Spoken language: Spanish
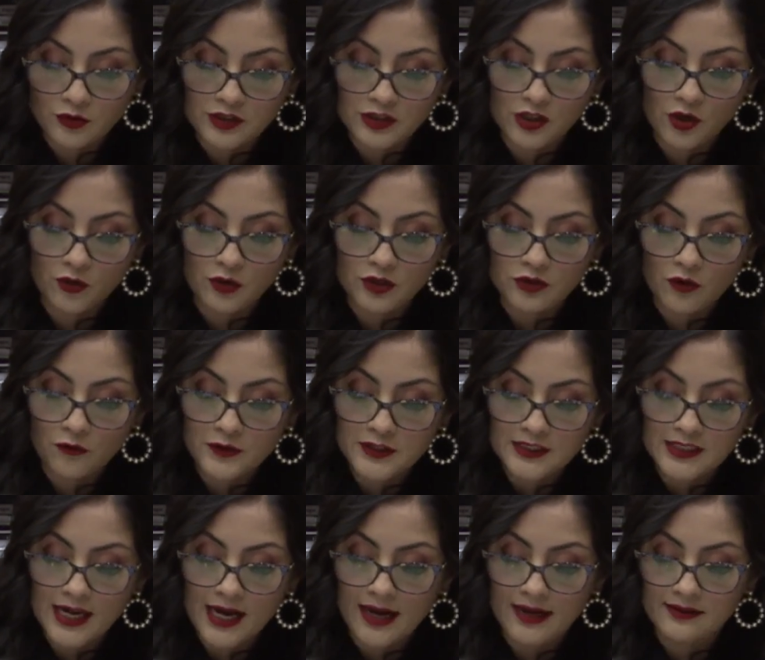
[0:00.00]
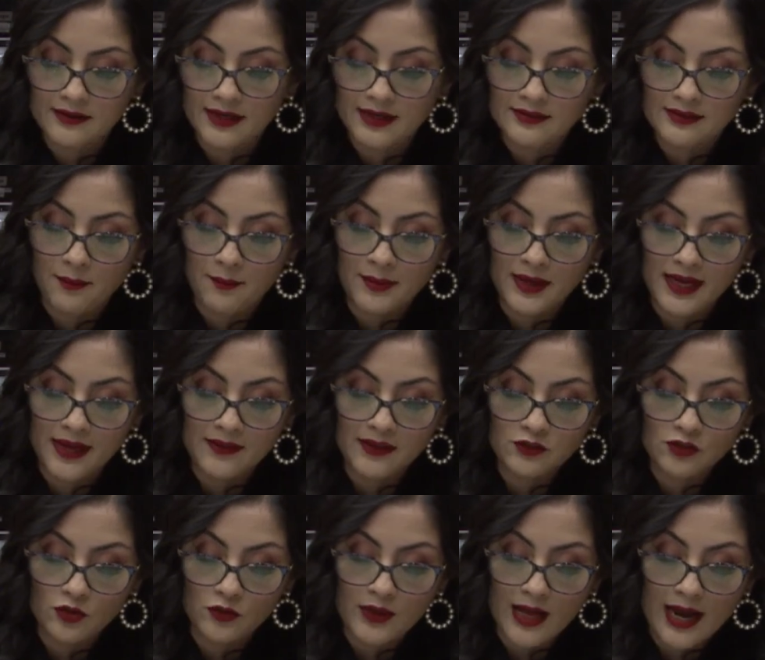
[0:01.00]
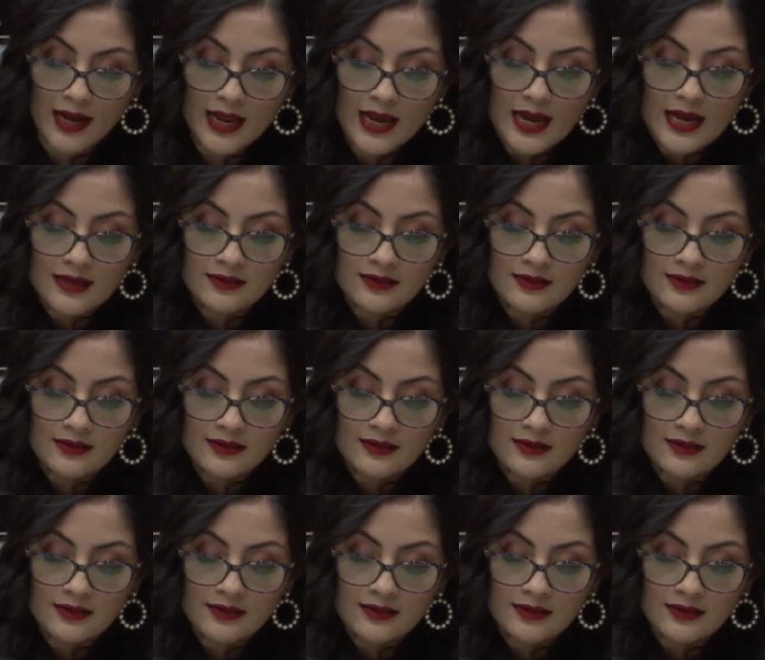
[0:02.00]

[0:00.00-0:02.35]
sesiones oficiales de la Asamblea Nacional